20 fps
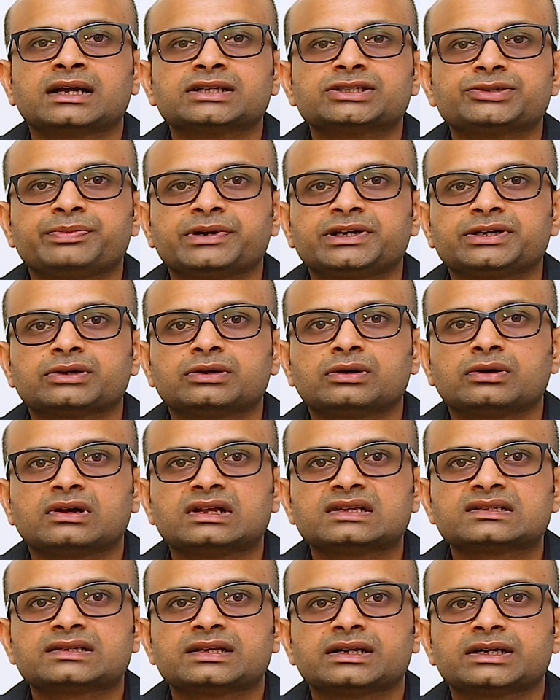
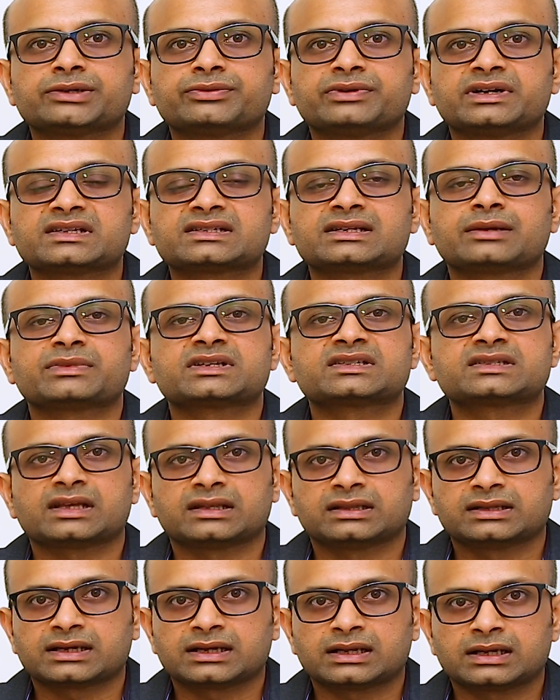దాచిపెట్టుకోవాల్సినటువంటి సమస్య
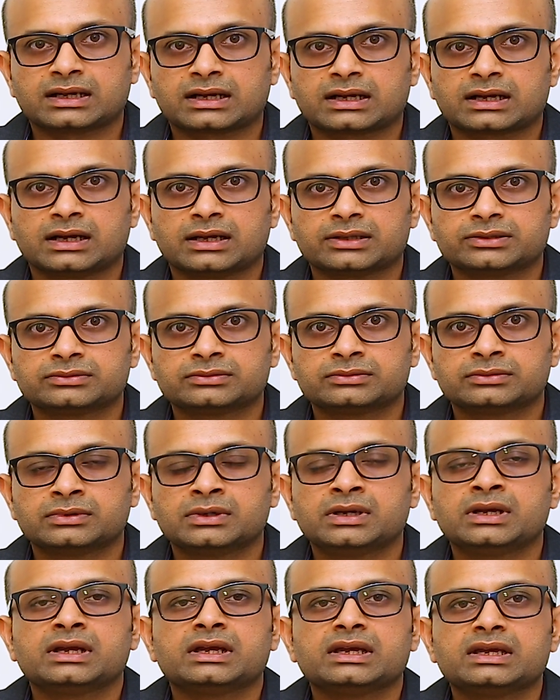అంతకన్నా కాదు
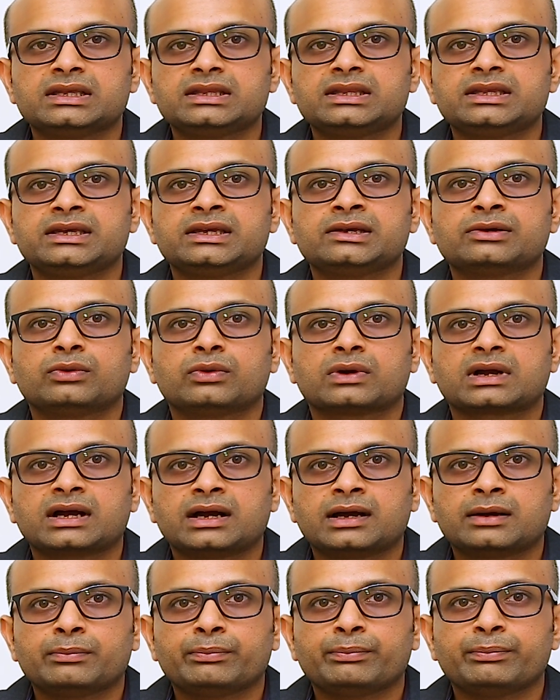ఇది ఒక
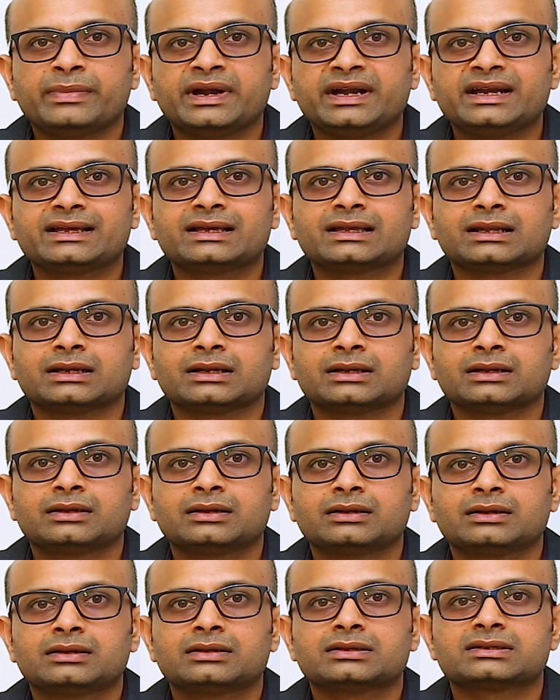మెడికల్
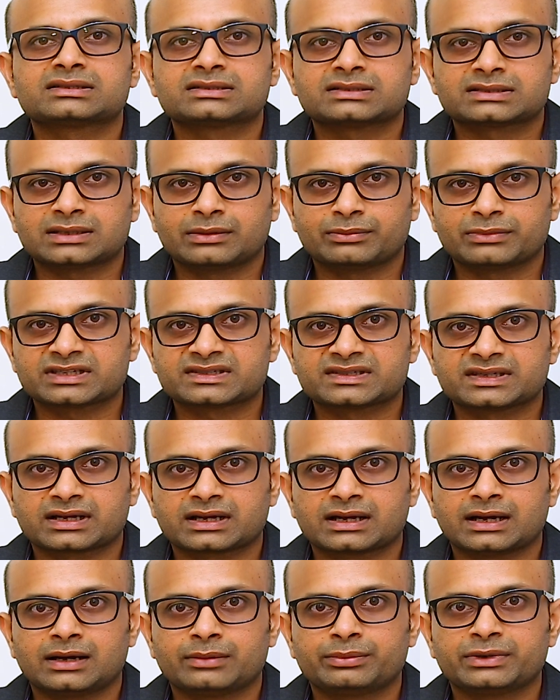సమస్య
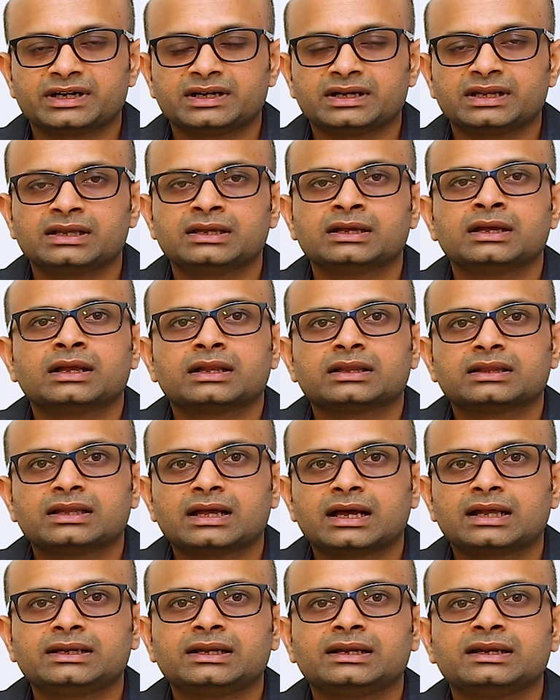కాబట్టి
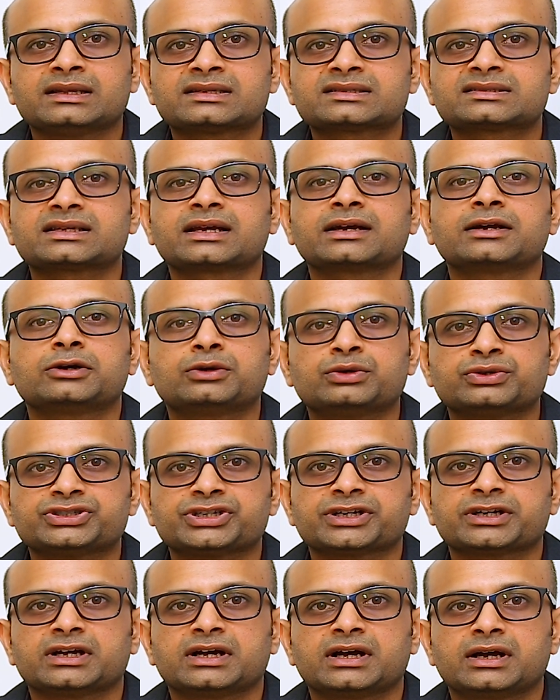దాన్ని
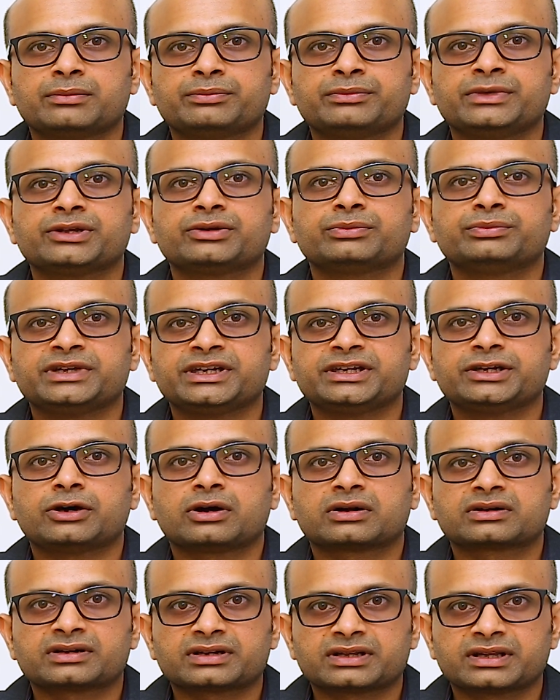నిస్సంకోచంగా మీరు మీ
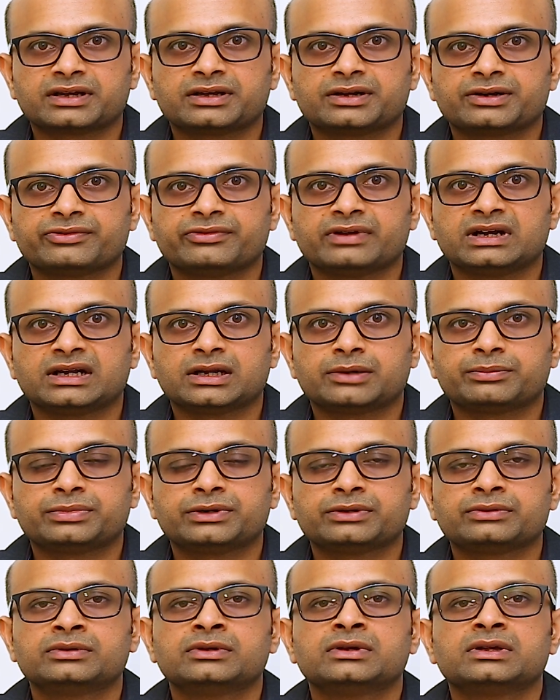డాక్టర్ దగ్గరికి
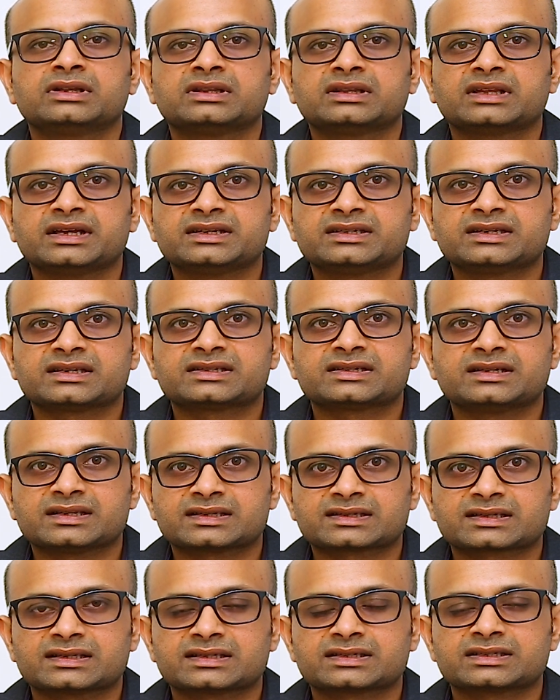వెళ్ళినప్పుడు దయచేసి
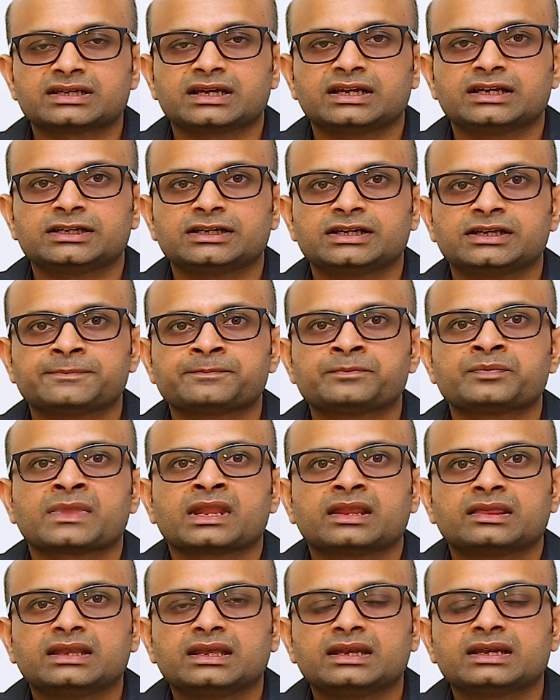డిస్కస్ చేయండి
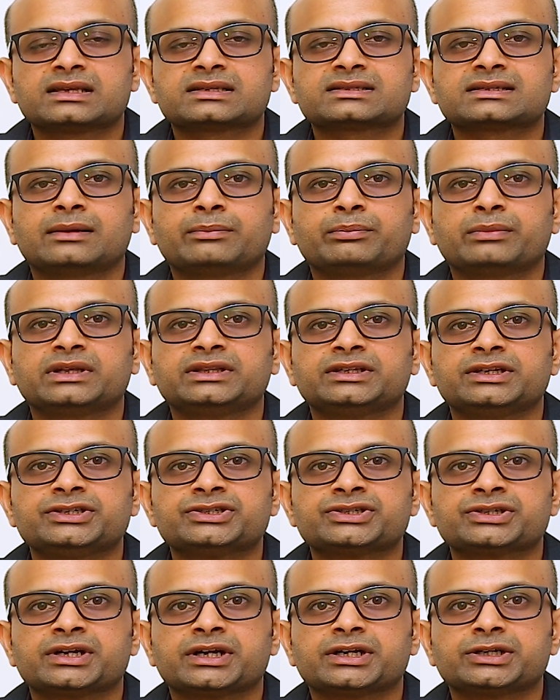దీనికి
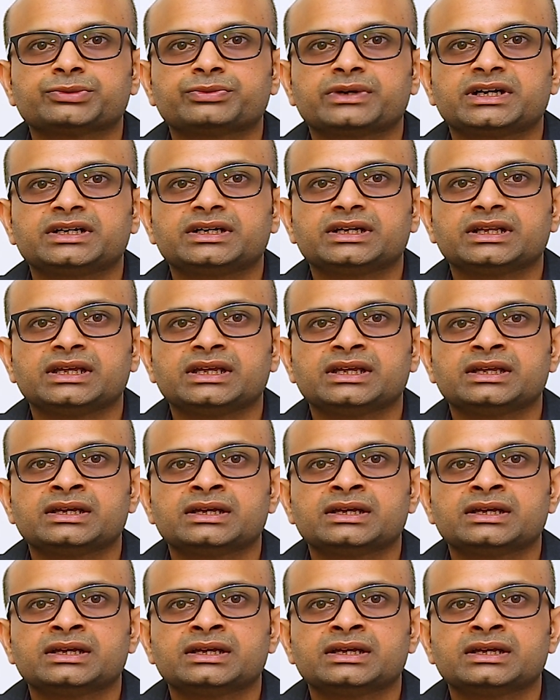సంబంధించినటువంటి